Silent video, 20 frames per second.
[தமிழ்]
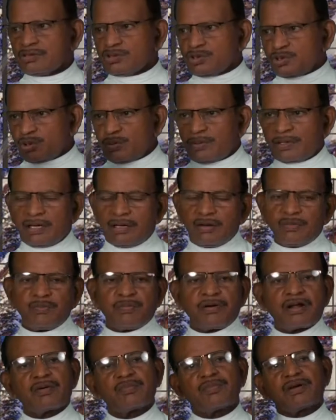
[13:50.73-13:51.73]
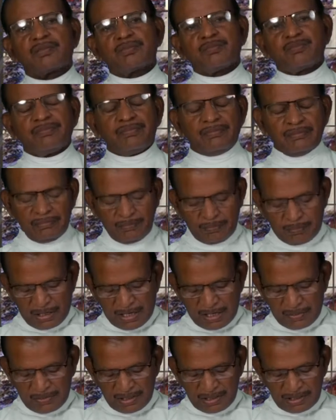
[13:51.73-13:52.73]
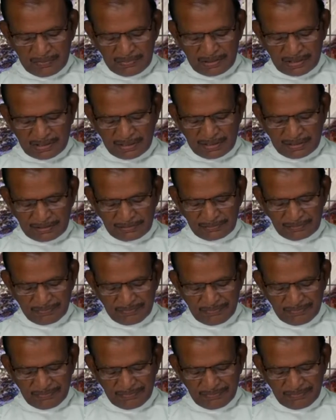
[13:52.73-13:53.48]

சுவரில் பணமாக படமாகிவிட்டார்